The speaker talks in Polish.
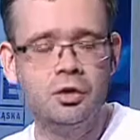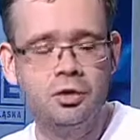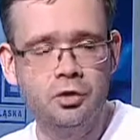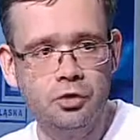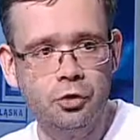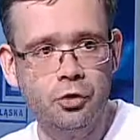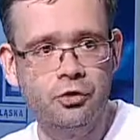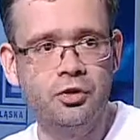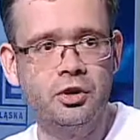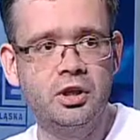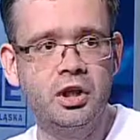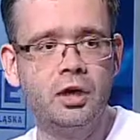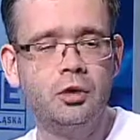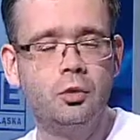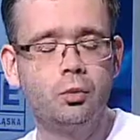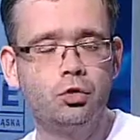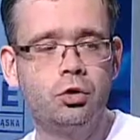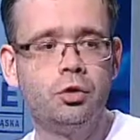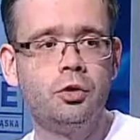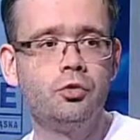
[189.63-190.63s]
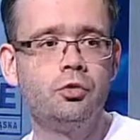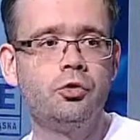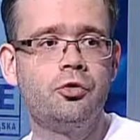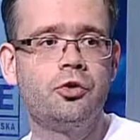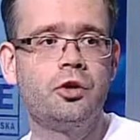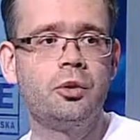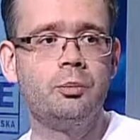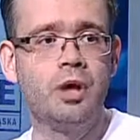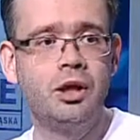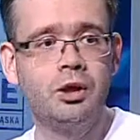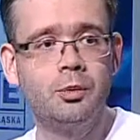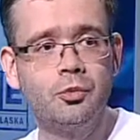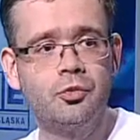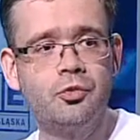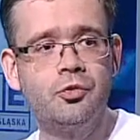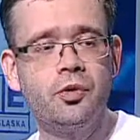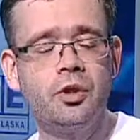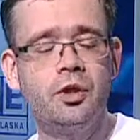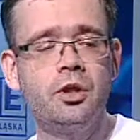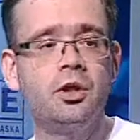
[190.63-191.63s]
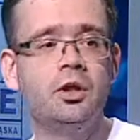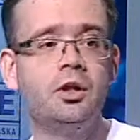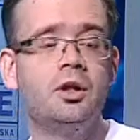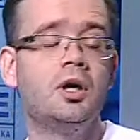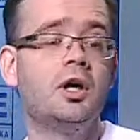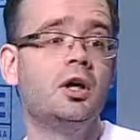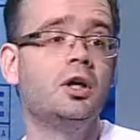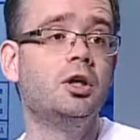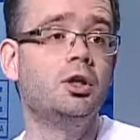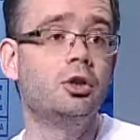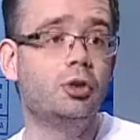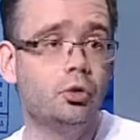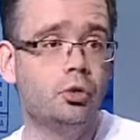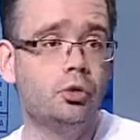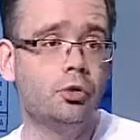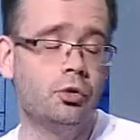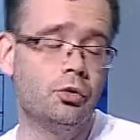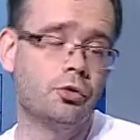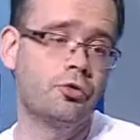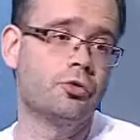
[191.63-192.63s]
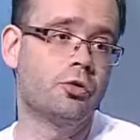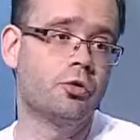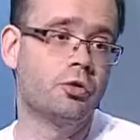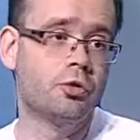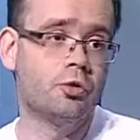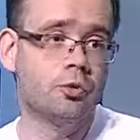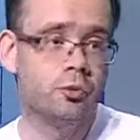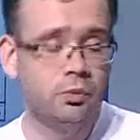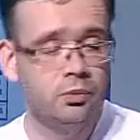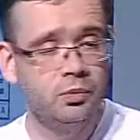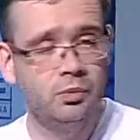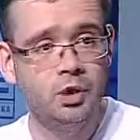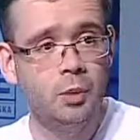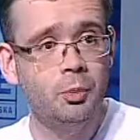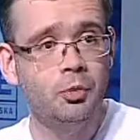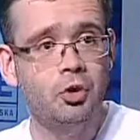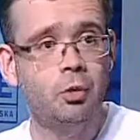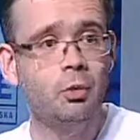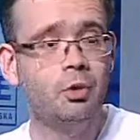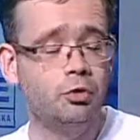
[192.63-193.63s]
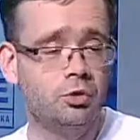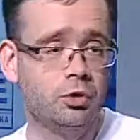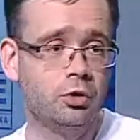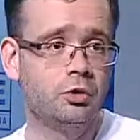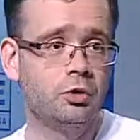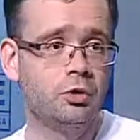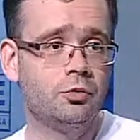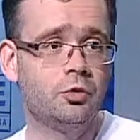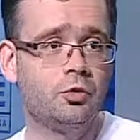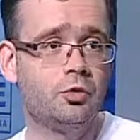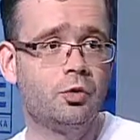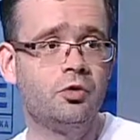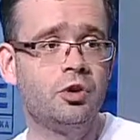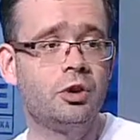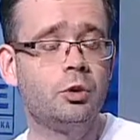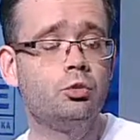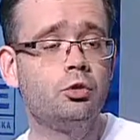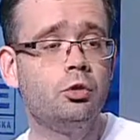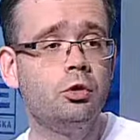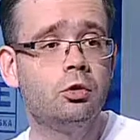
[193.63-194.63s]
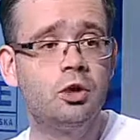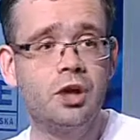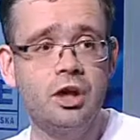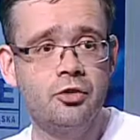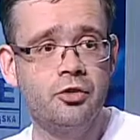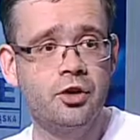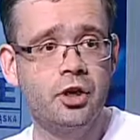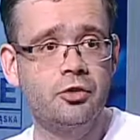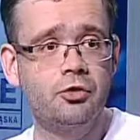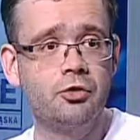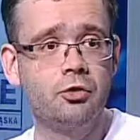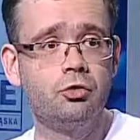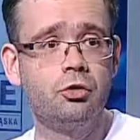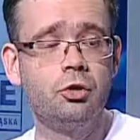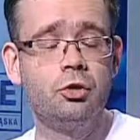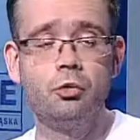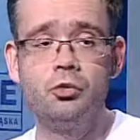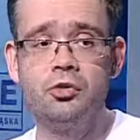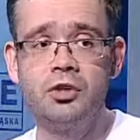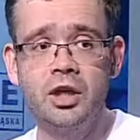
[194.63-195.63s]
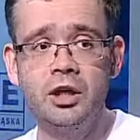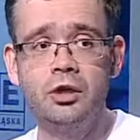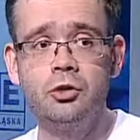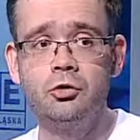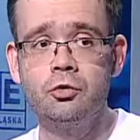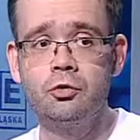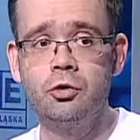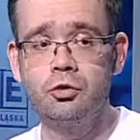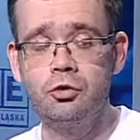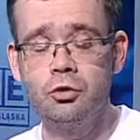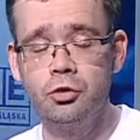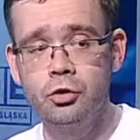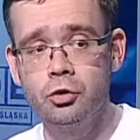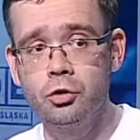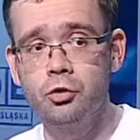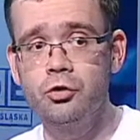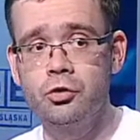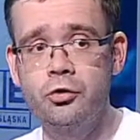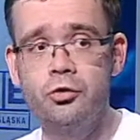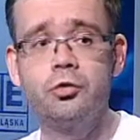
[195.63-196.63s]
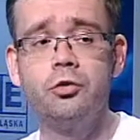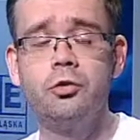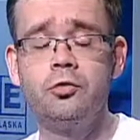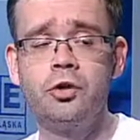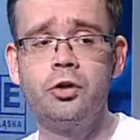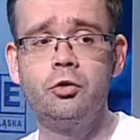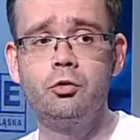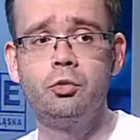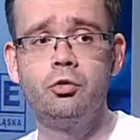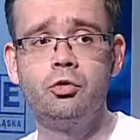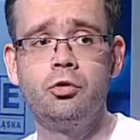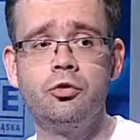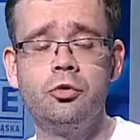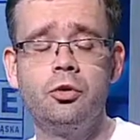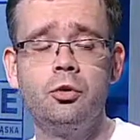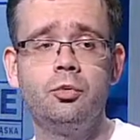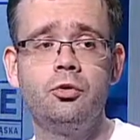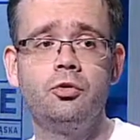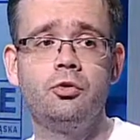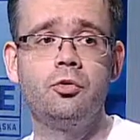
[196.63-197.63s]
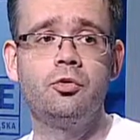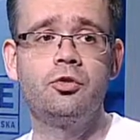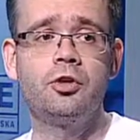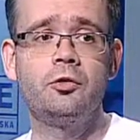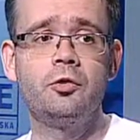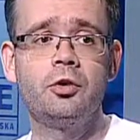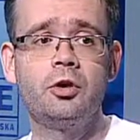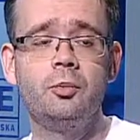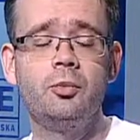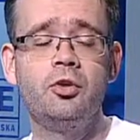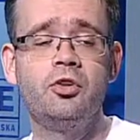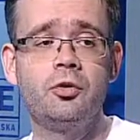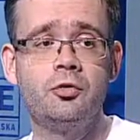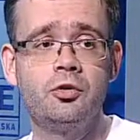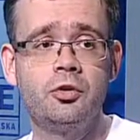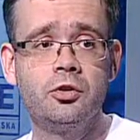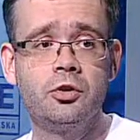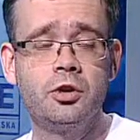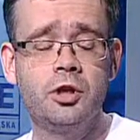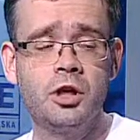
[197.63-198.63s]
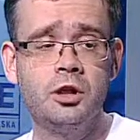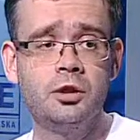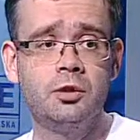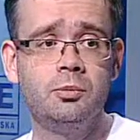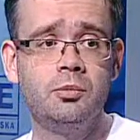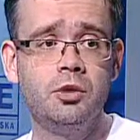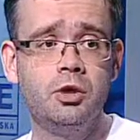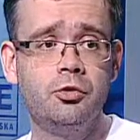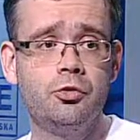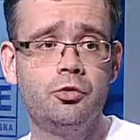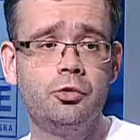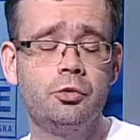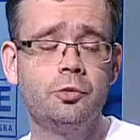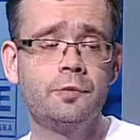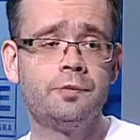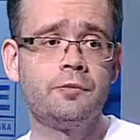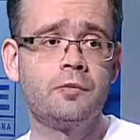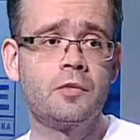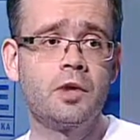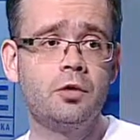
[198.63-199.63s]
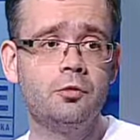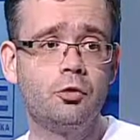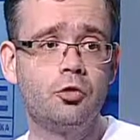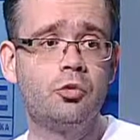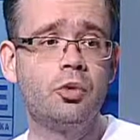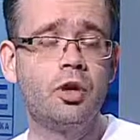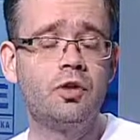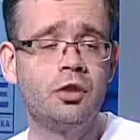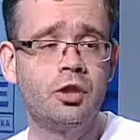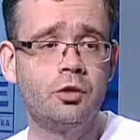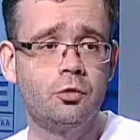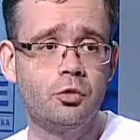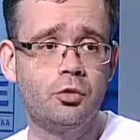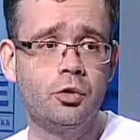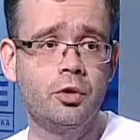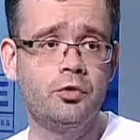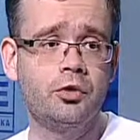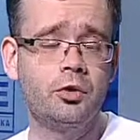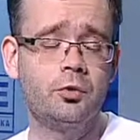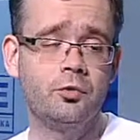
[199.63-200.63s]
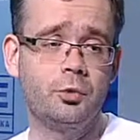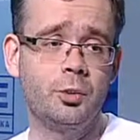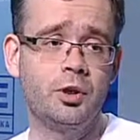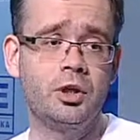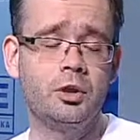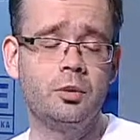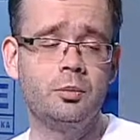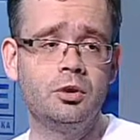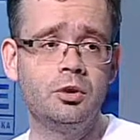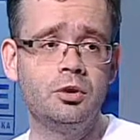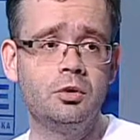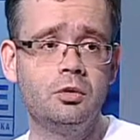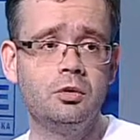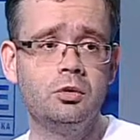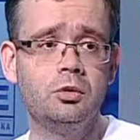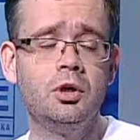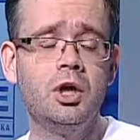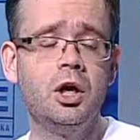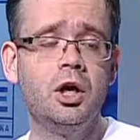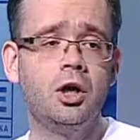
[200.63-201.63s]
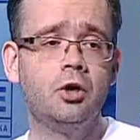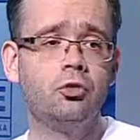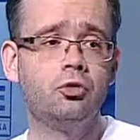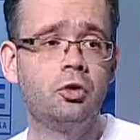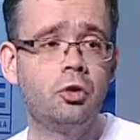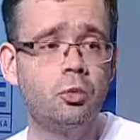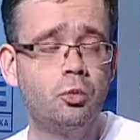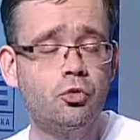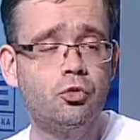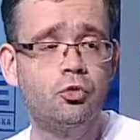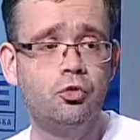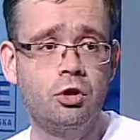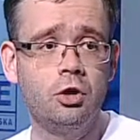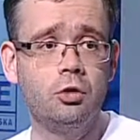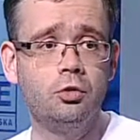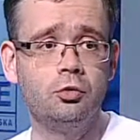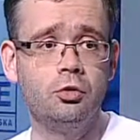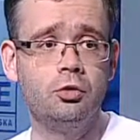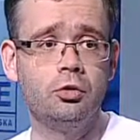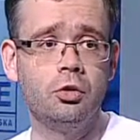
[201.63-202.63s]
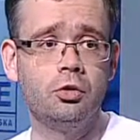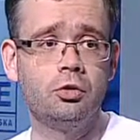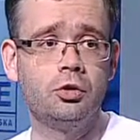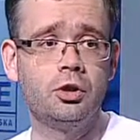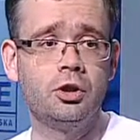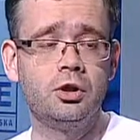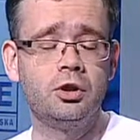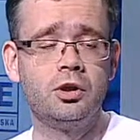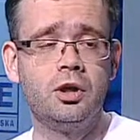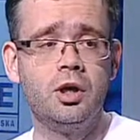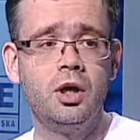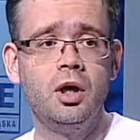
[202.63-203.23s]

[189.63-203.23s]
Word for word: Doceniają przede wszystkim atmosferę i to, co nie podoba się niektórym wrocławianom, czyli lokalizację. Czyli uznali, że właśnie to, że zdecydowaliśmy się zrobić tą strefę kibica w centralnym miejscu Wrocławia, na wrocławskim wspaniałym rynku, że to był strzał w dziesiątkę.